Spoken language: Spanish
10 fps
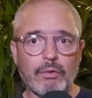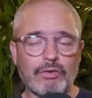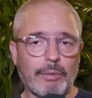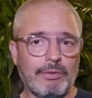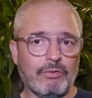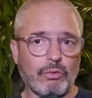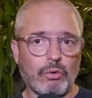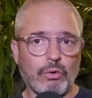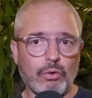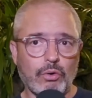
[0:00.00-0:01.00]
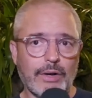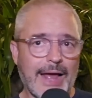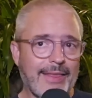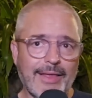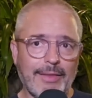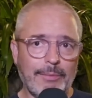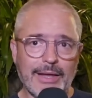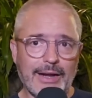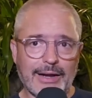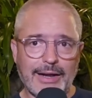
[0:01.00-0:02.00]
no se ha visto nada de
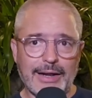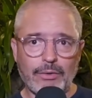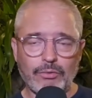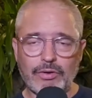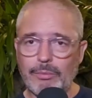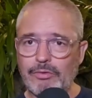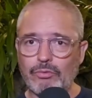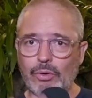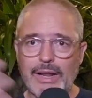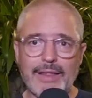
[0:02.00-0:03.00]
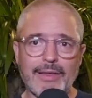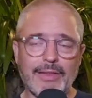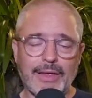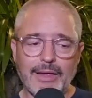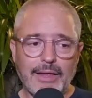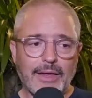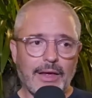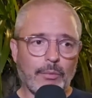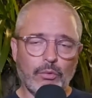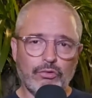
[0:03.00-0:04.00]
Miguel Herrera, no se ha visto nada de
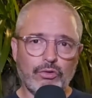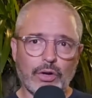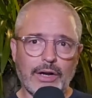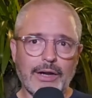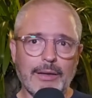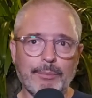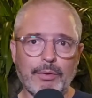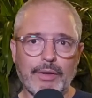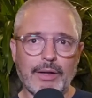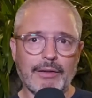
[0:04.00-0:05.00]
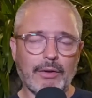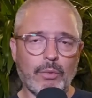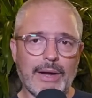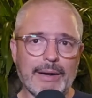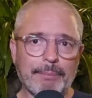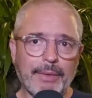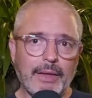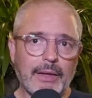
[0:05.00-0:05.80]
evolución en el equipo del Tijuana